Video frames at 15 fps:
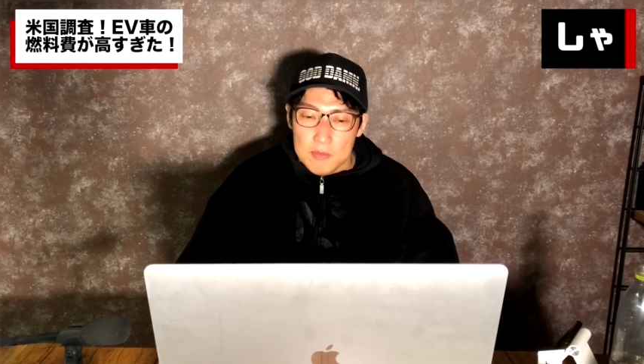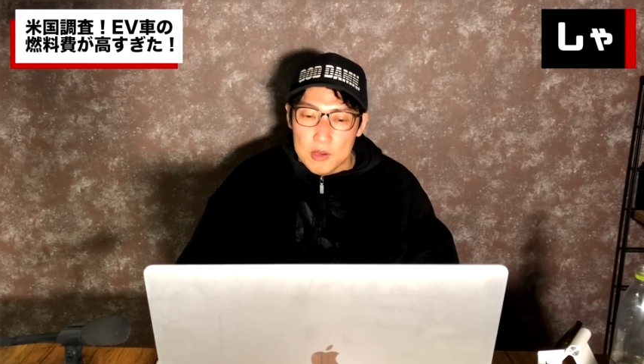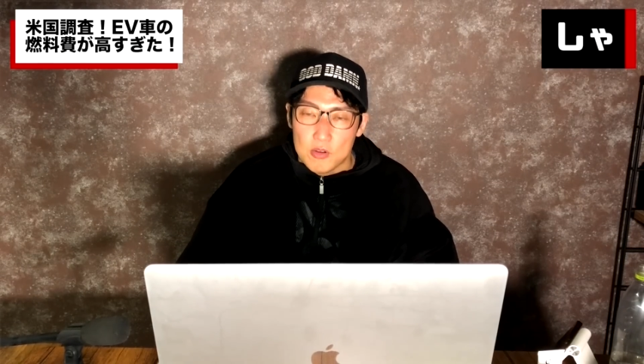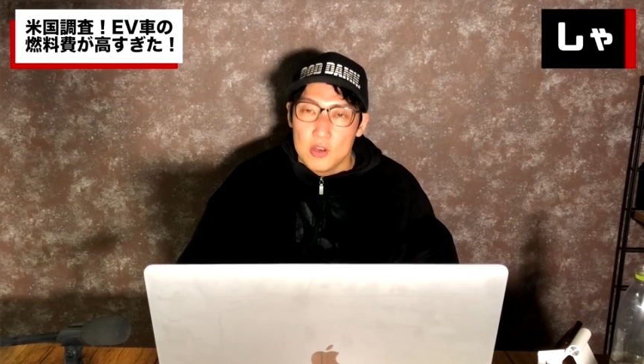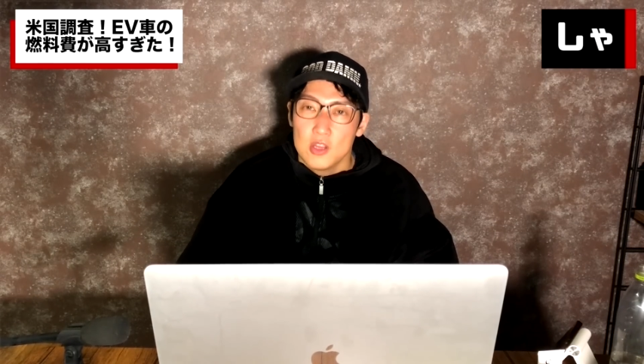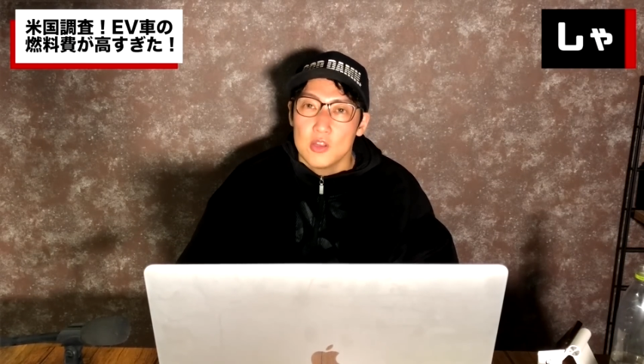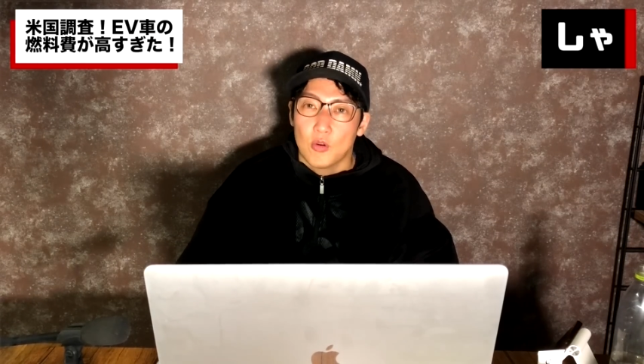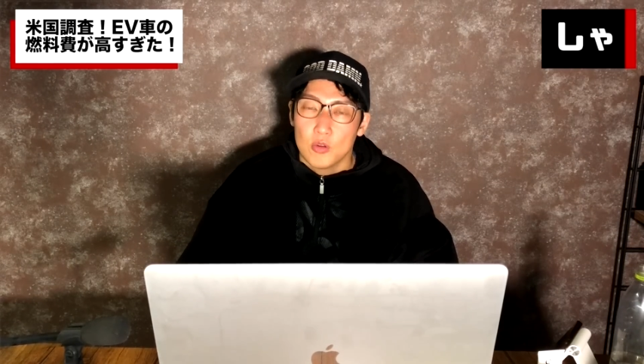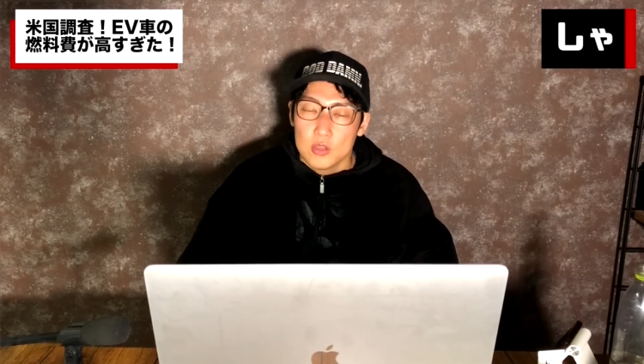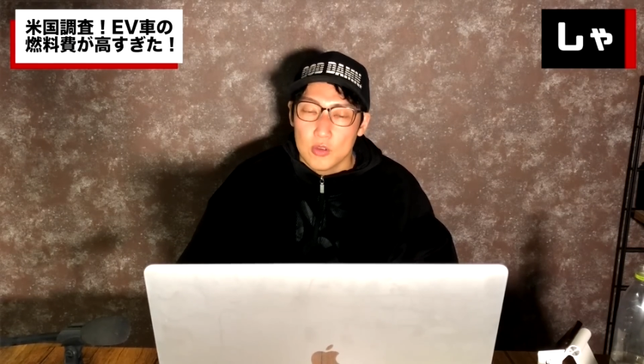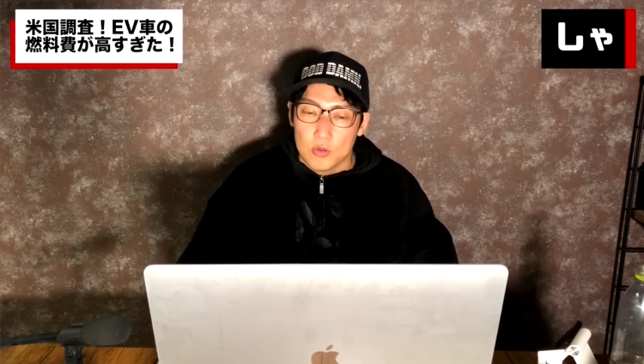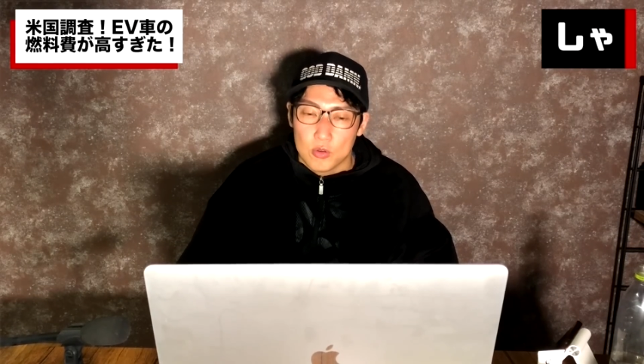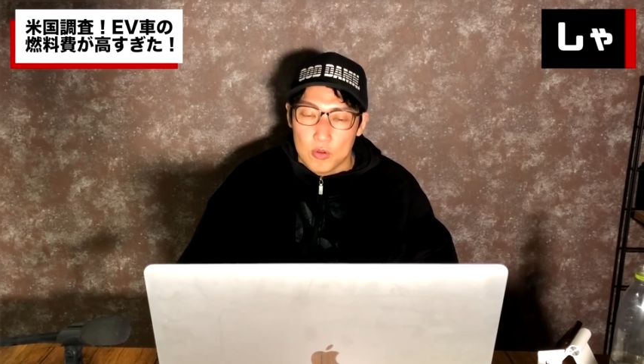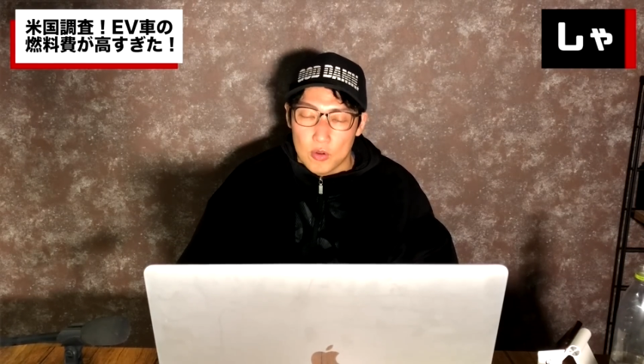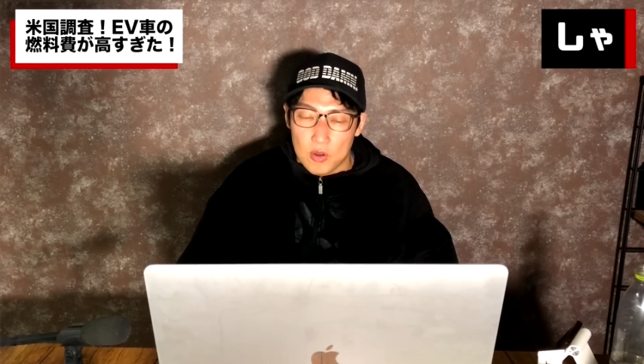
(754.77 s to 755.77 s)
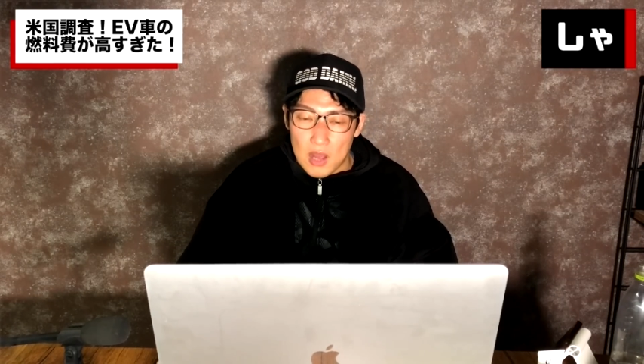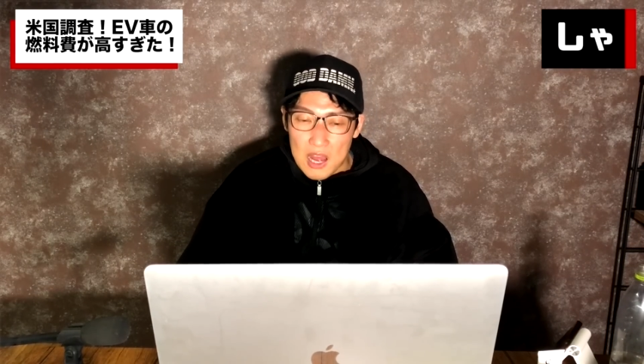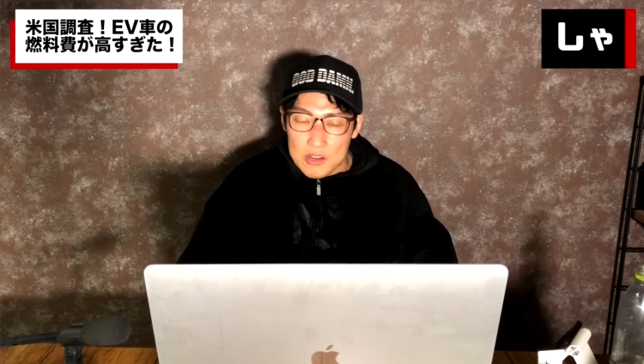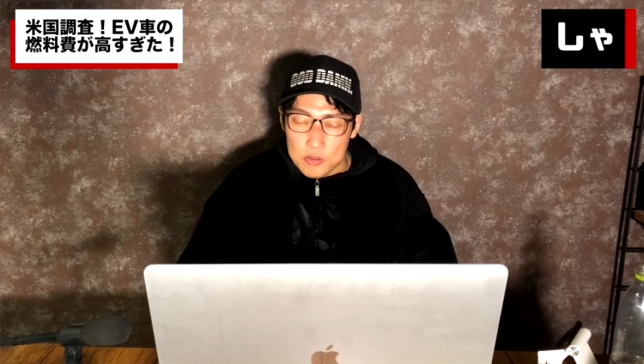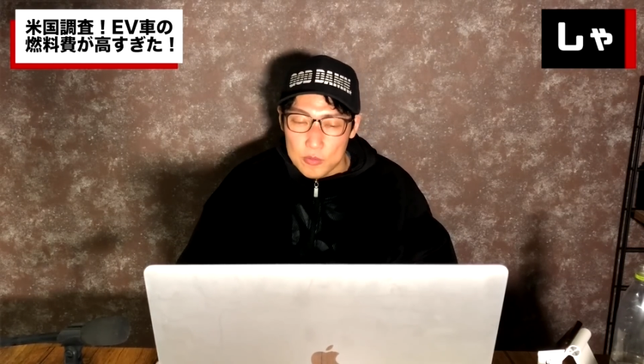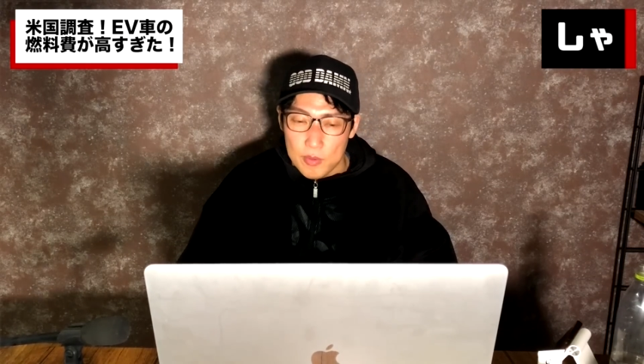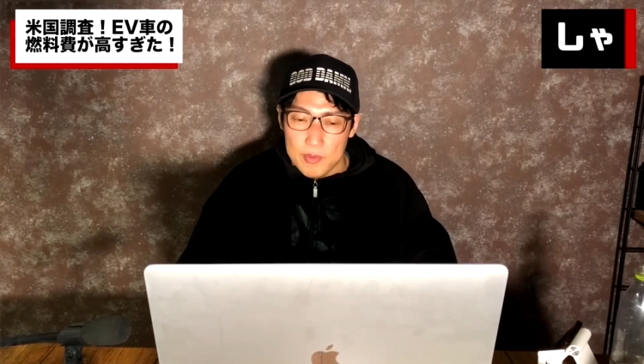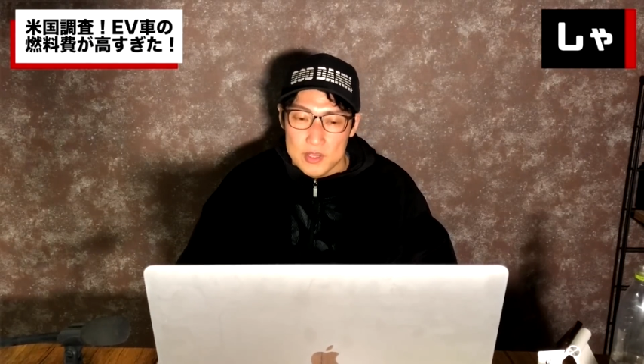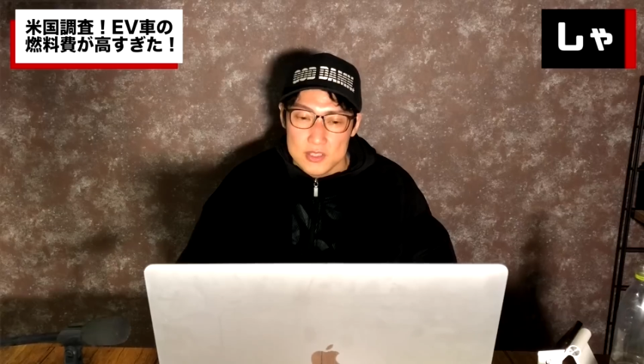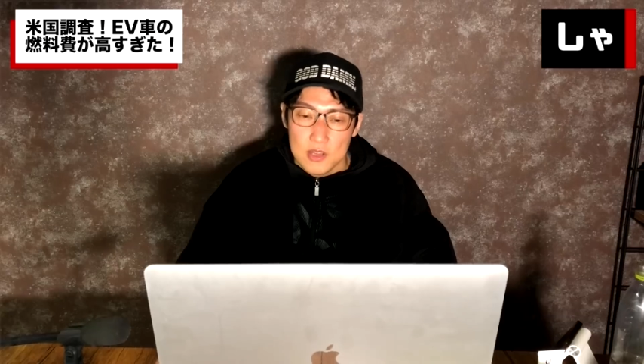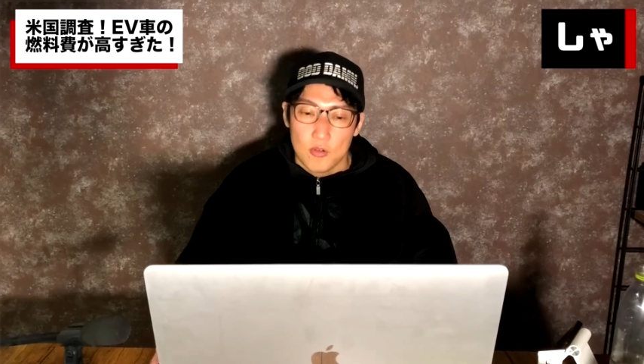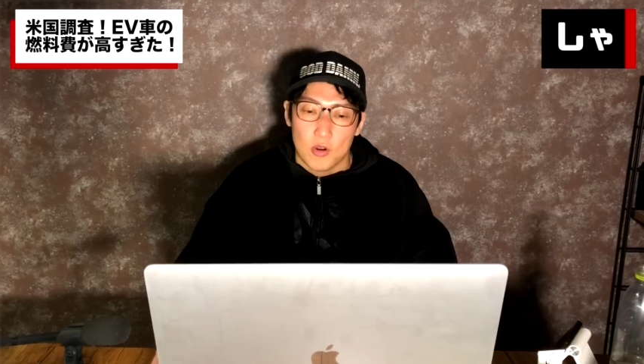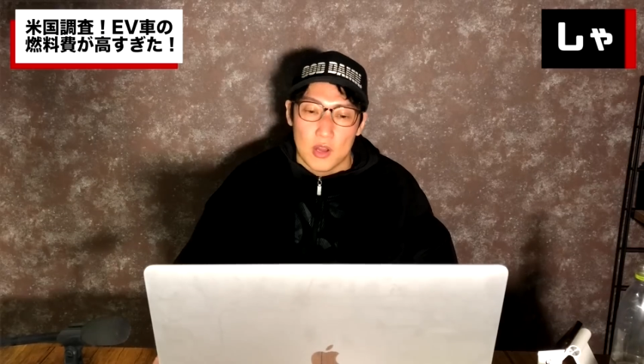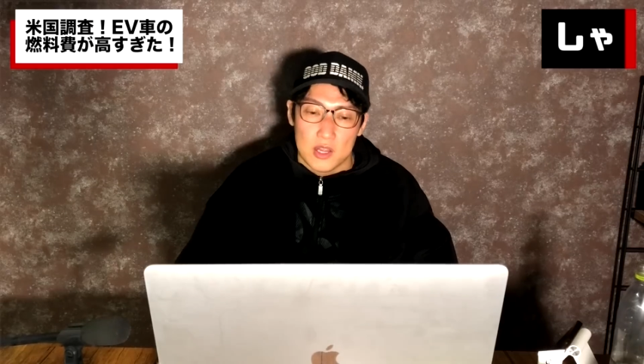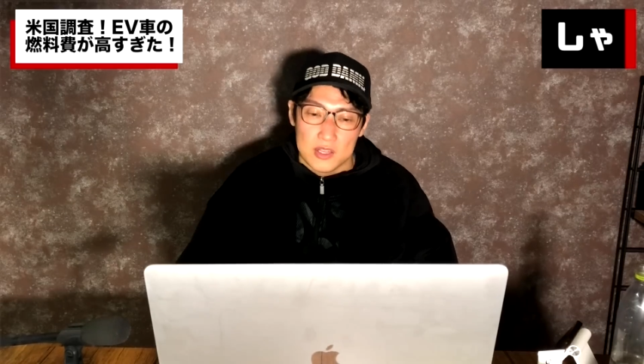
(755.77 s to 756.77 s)
まあ、国によるってことあると思いますね、
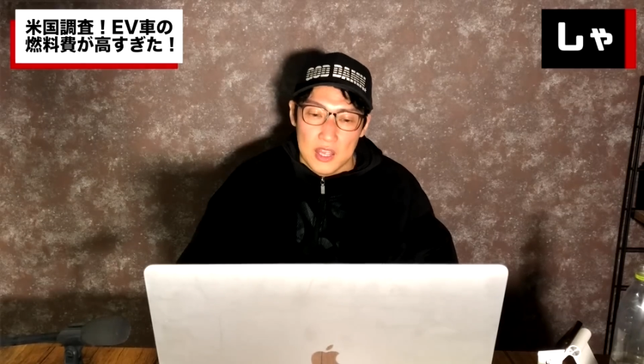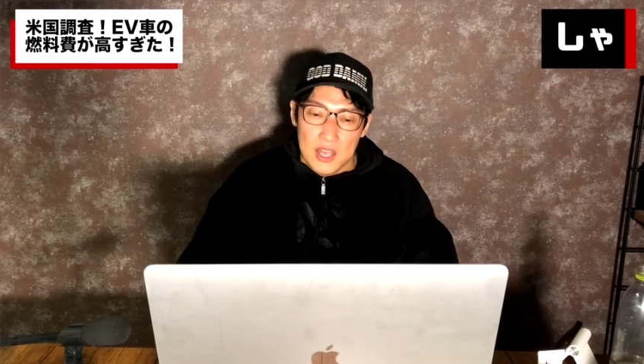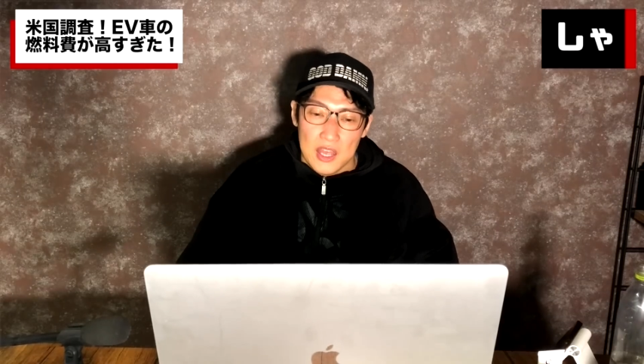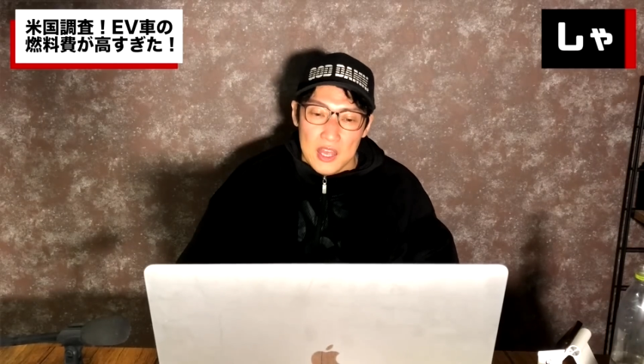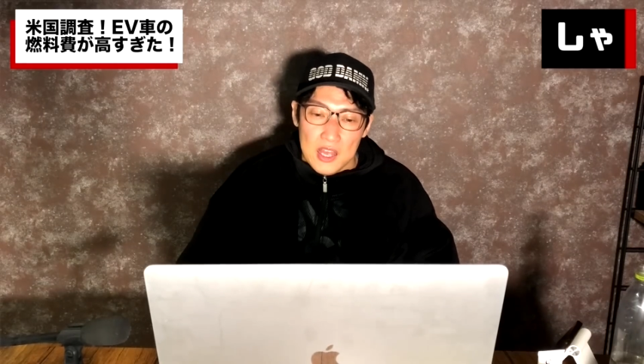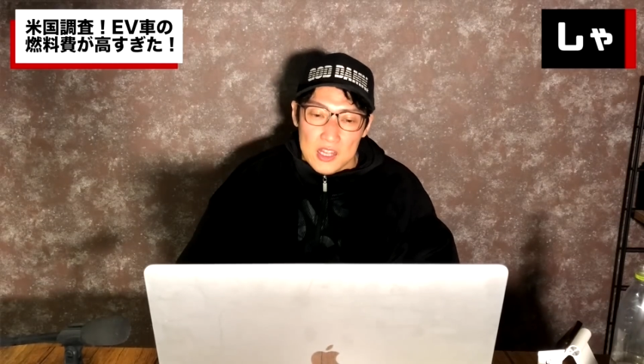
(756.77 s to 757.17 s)
これはね。